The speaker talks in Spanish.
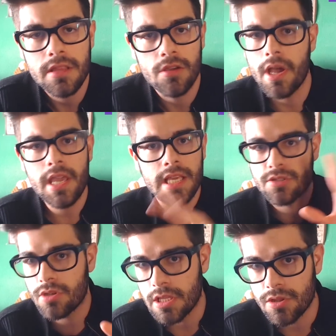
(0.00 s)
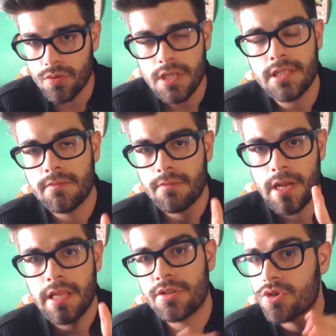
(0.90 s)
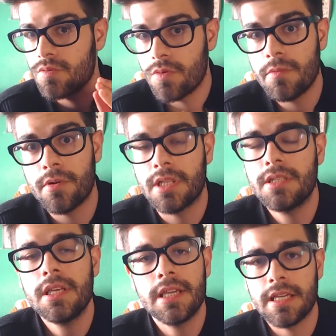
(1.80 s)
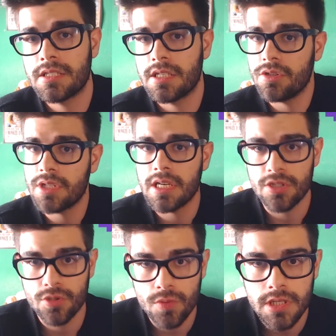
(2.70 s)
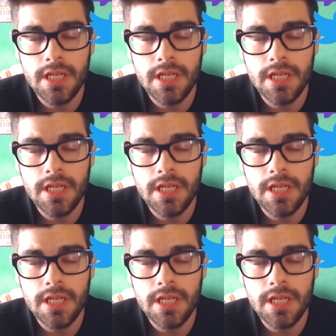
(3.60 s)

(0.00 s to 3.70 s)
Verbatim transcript: Digo, hey, estoy en Twitch, ¿vale? Eso es muy importante que si no tenéis Twitter,